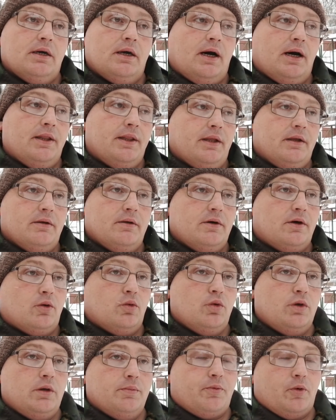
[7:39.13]

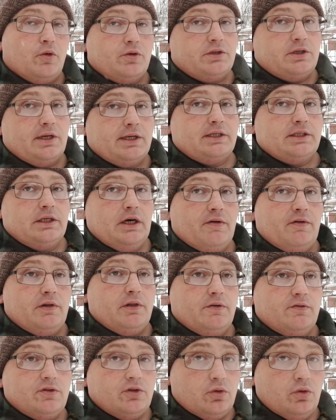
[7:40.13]
руки просто
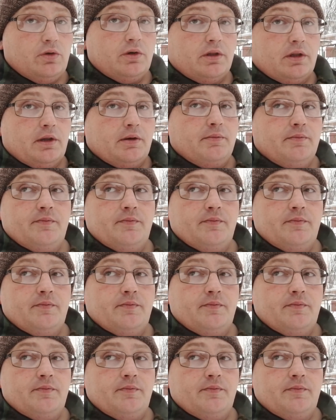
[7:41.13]
расставлены в стороны.